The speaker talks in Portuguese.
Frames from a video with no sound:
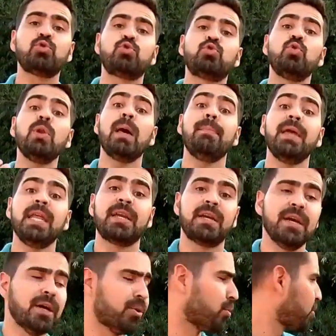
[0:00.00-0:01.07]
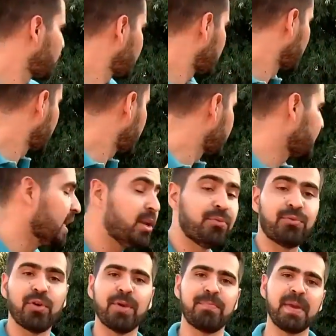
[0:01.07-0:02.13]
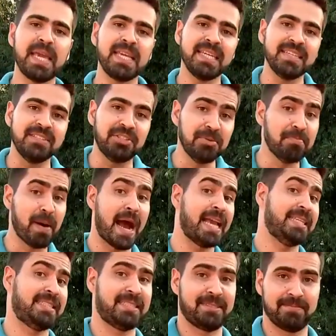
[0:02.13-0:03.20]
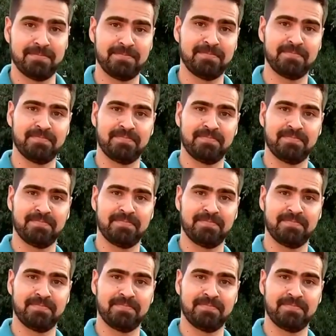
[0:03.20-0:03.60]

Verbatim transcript: sul-americano e ele foi bem demais